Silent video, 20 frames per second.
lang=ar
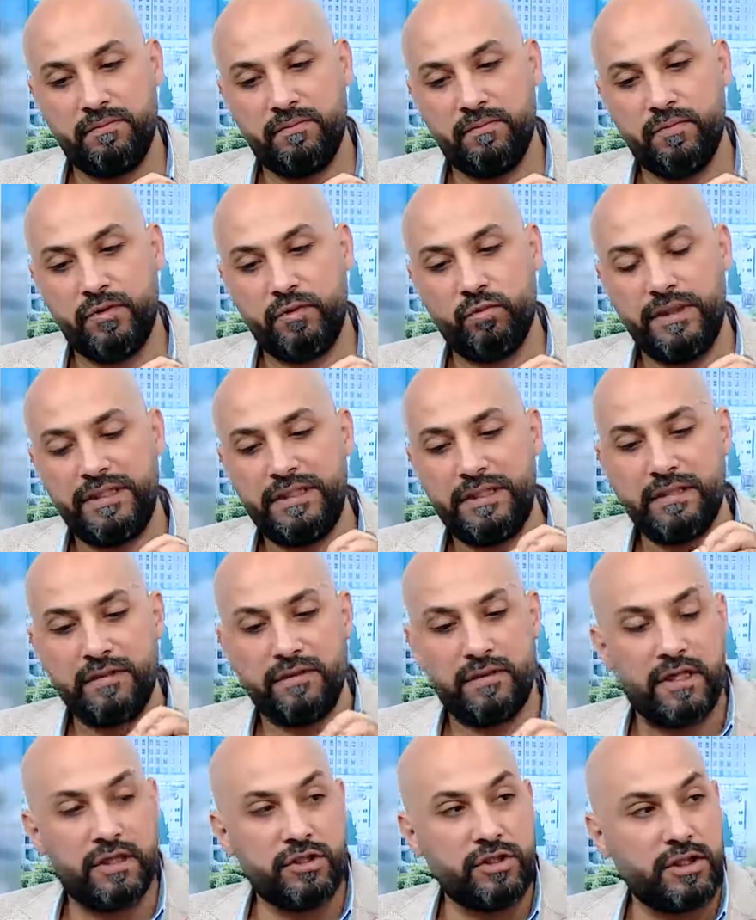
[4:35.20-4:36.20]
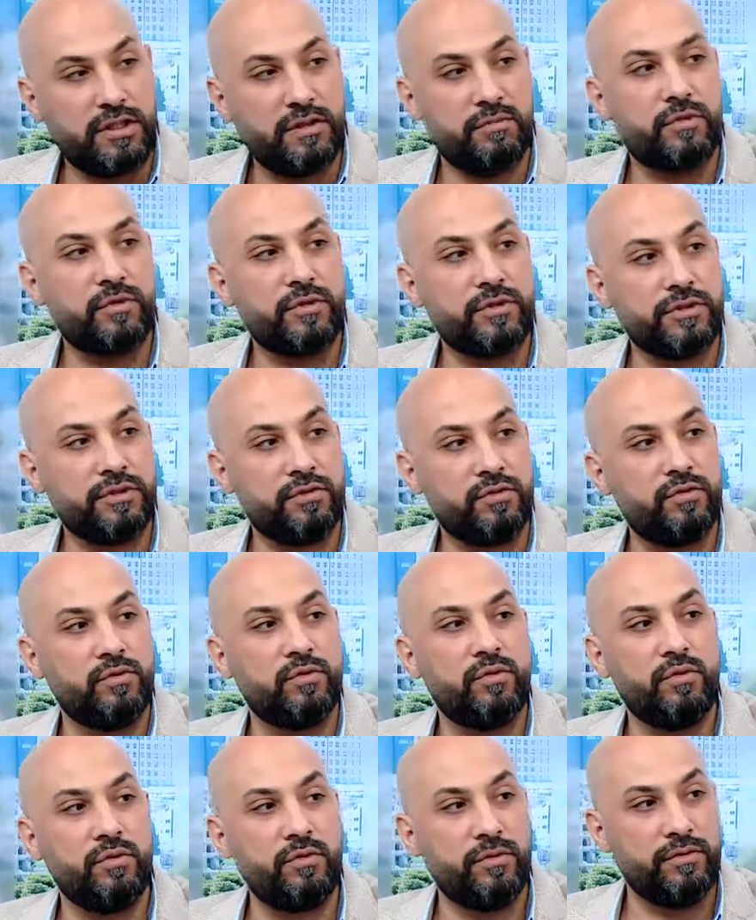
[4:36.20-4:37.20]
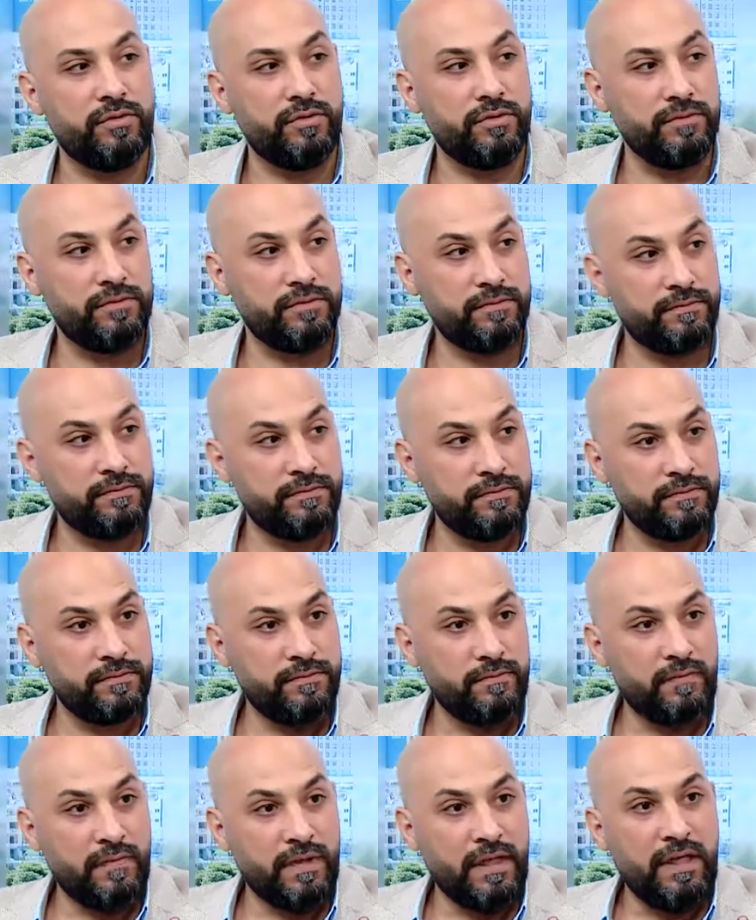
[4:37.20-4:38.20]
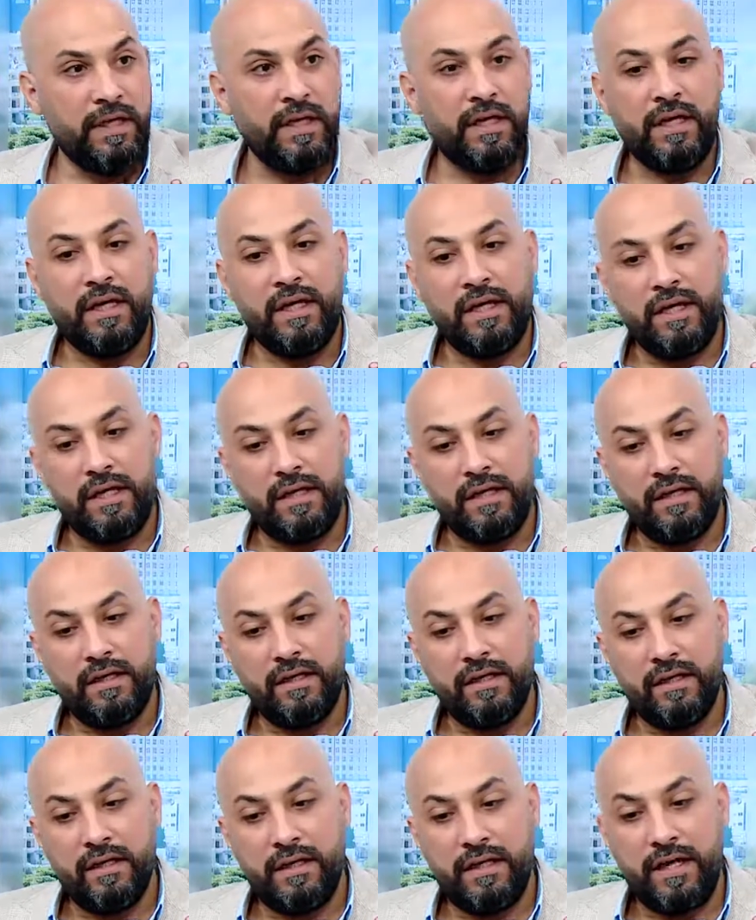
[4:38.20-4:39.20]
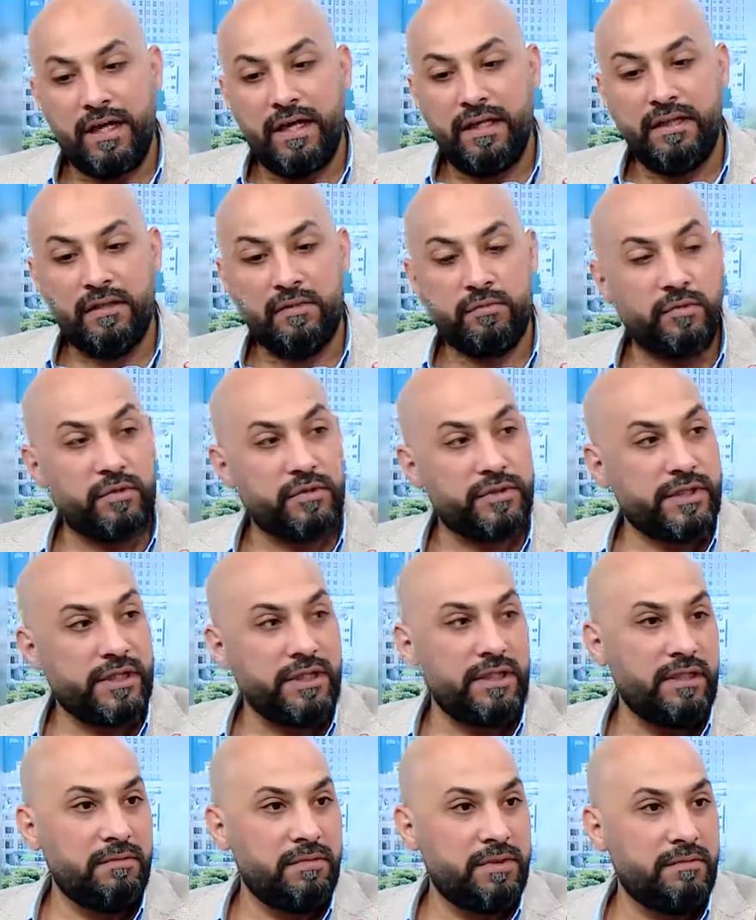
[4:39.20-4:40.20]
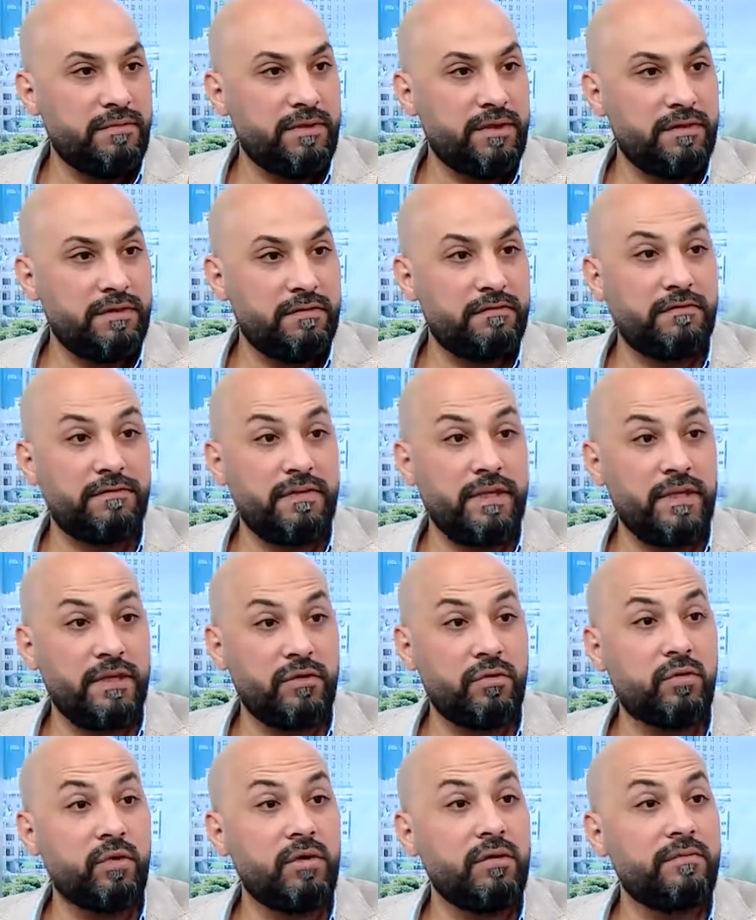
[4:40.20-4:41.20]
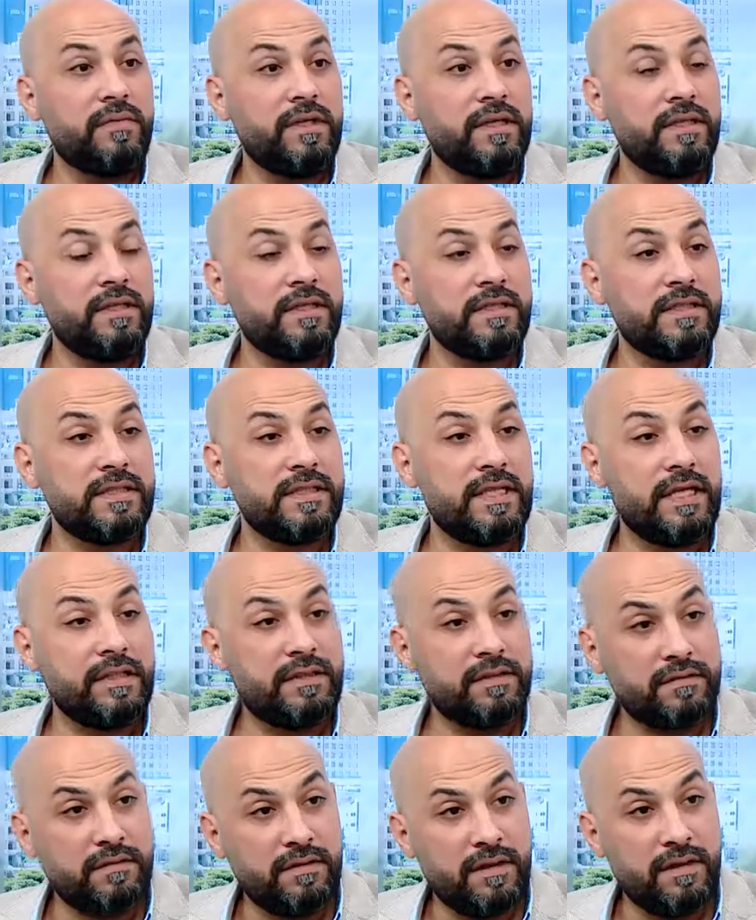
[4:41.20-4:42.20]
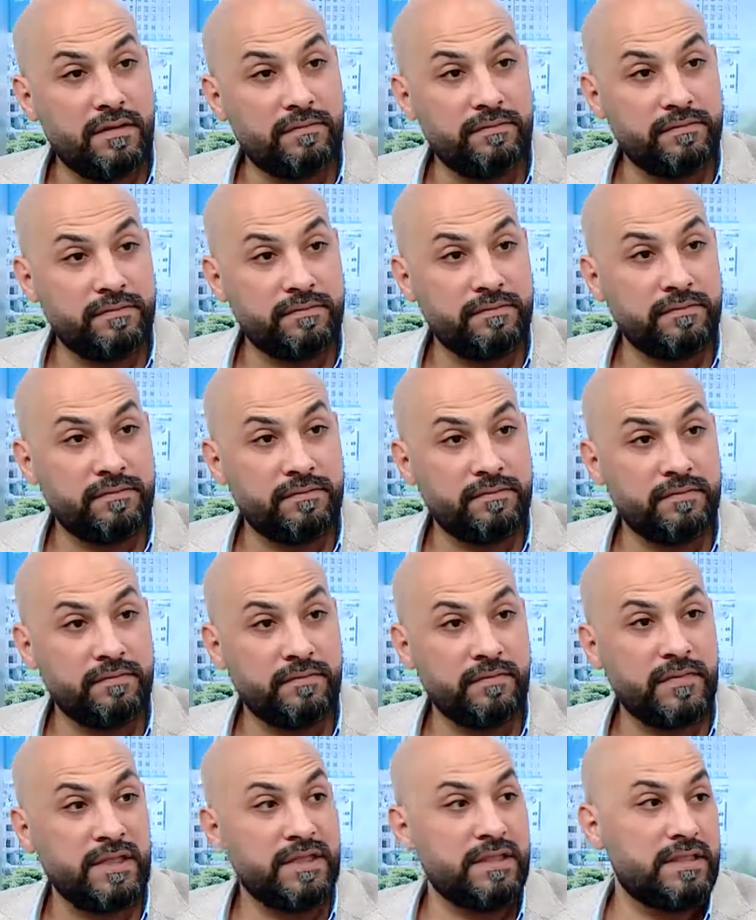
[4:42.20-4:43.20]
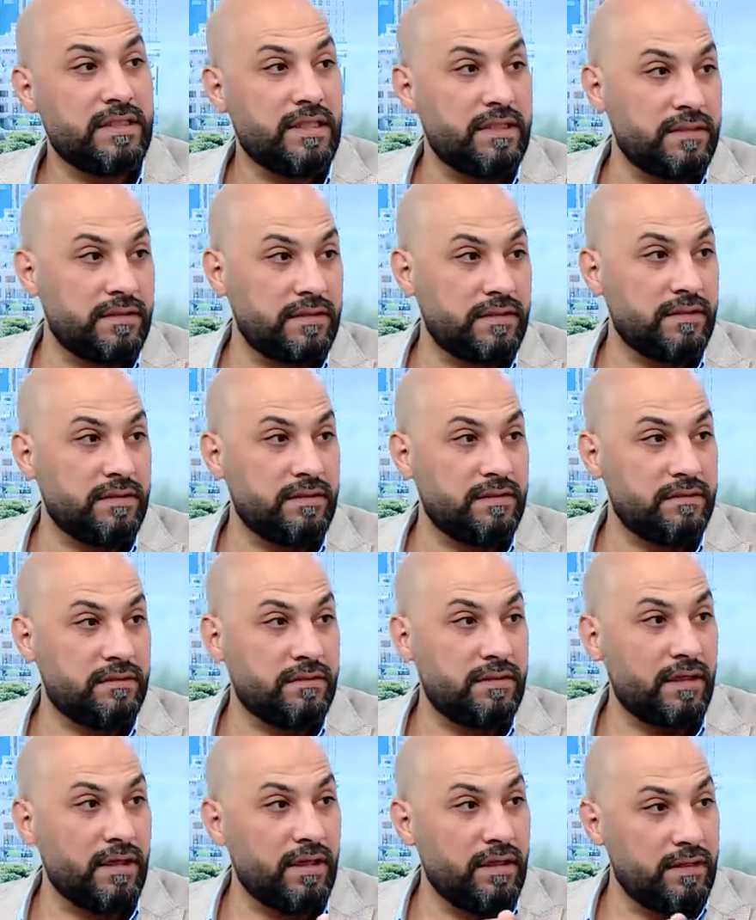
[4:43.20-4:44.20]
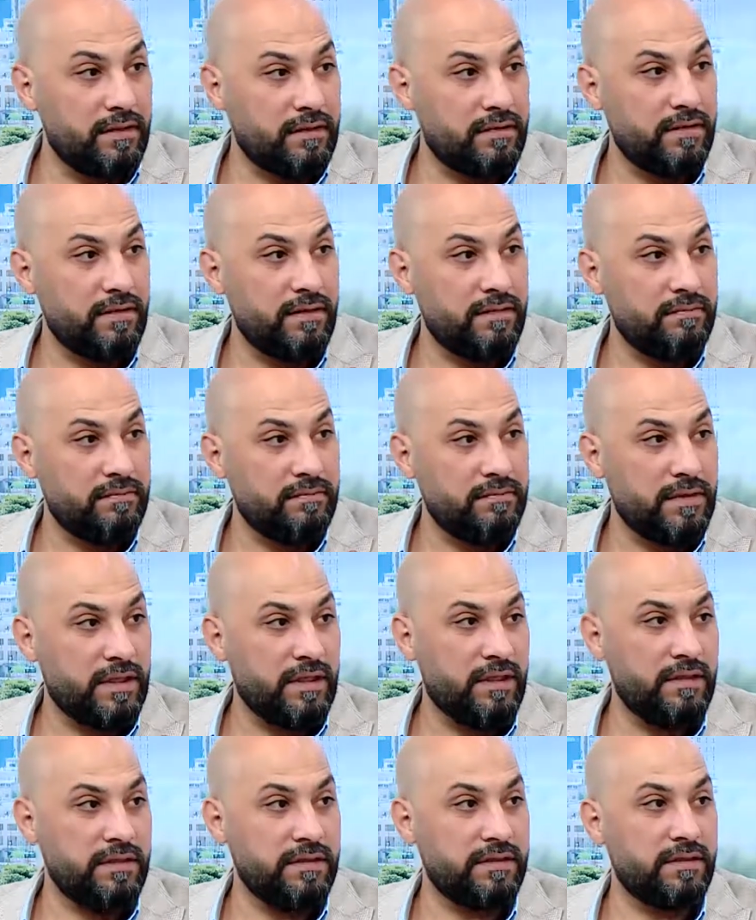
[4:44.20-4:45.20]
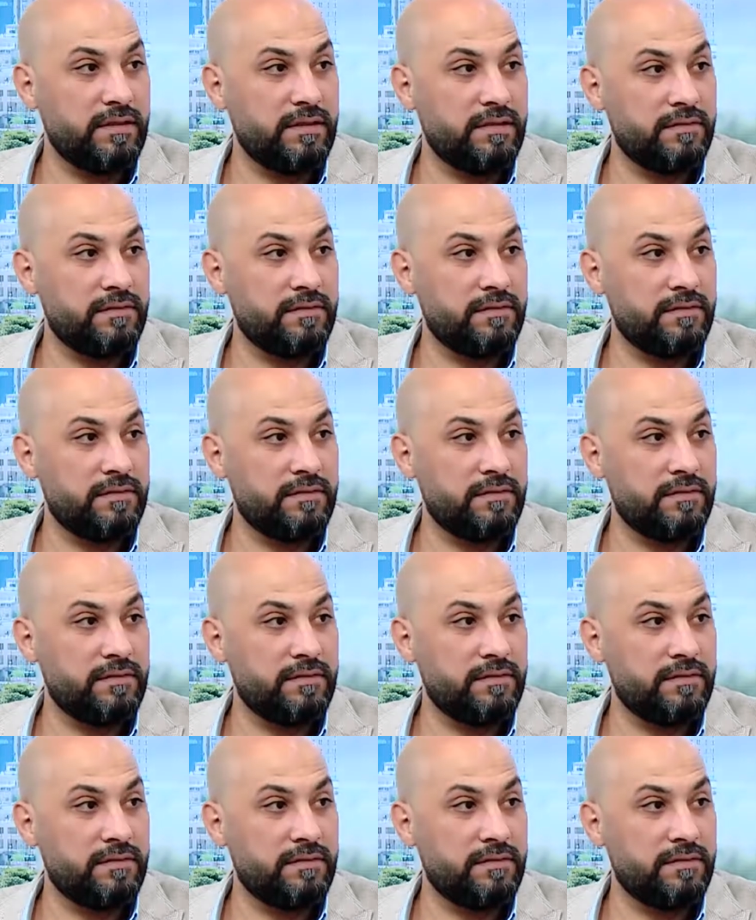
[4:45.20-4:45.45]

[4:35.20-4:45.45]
بتودي انتاجها لبورصه زهور الاردن صحيح هذه البورصه هي اللي بتبيع فكل ما زاد الطلب زاد السعر قل الطلب قل السعر قل